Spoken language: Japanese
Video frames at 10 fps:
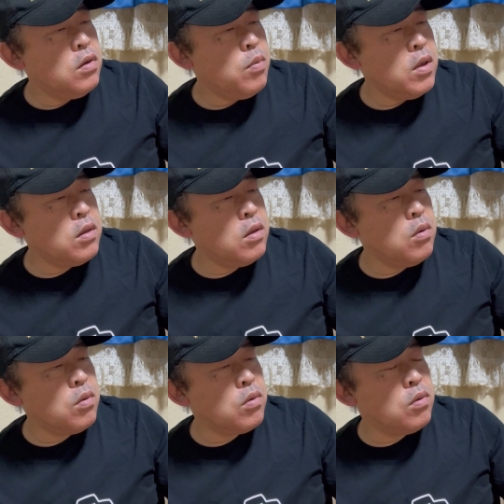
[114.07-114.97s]
全て
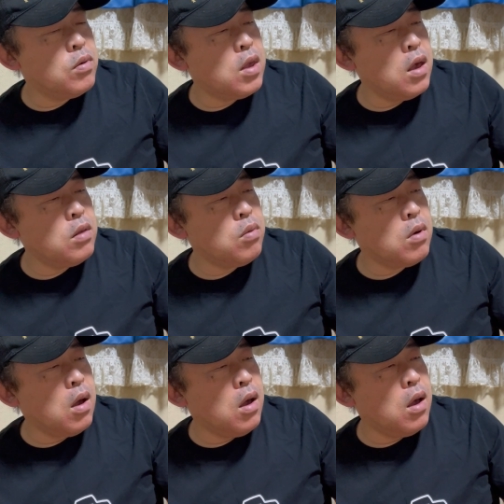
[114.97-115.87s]
の具材と
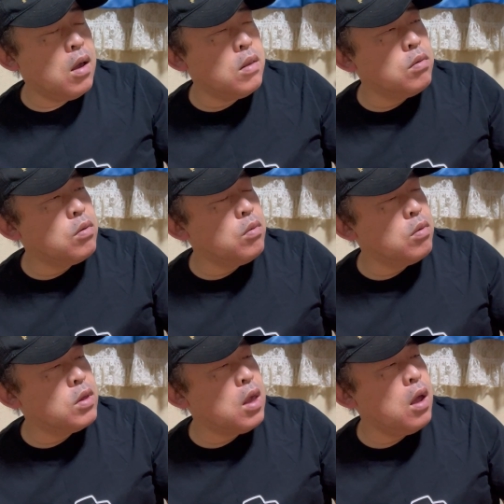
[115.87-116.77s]
かそ
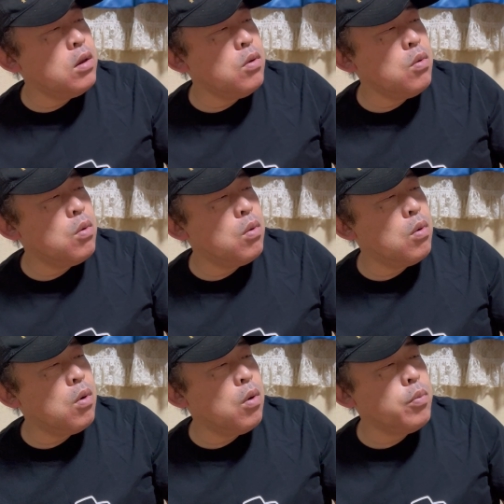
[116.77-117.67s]
の材料
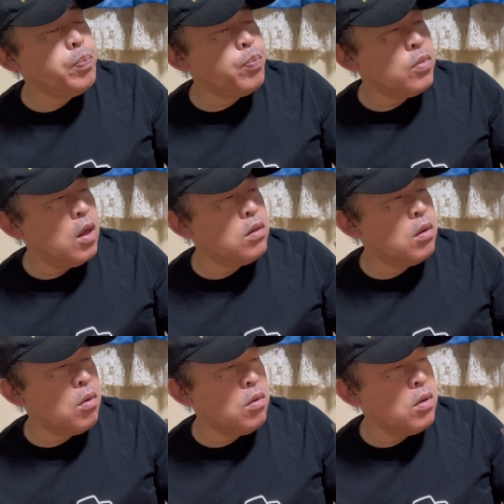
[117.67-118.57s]
をなん
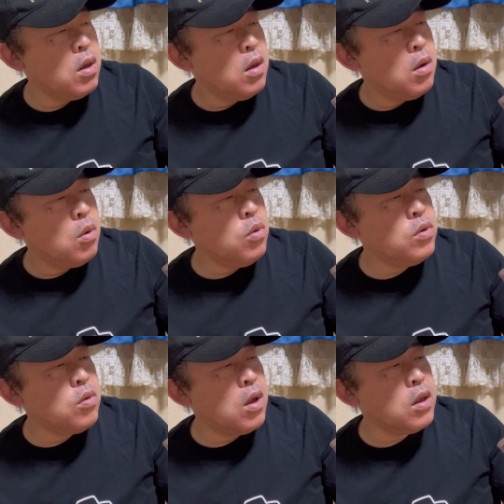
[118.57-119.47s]
だろう
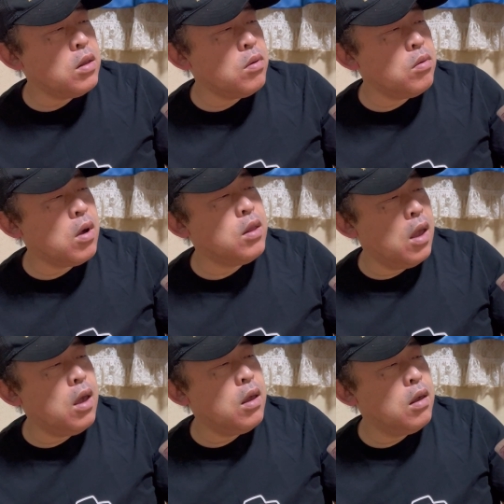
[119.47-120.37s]
コスト上げてるのか
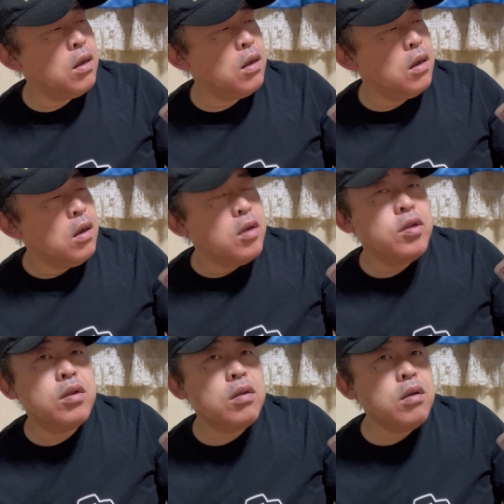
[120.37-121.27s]
ね
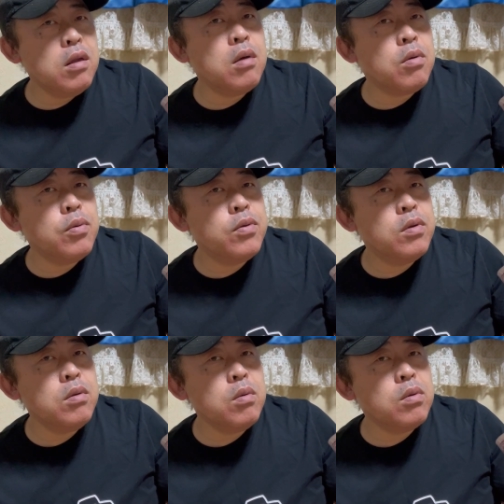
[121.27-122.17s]
実際ねこれ普
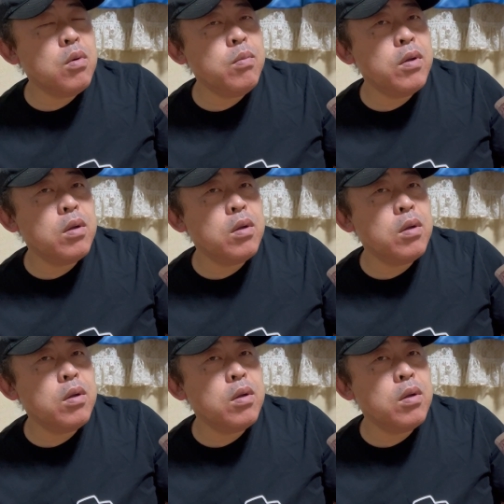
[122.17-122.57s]
通のどん兵衛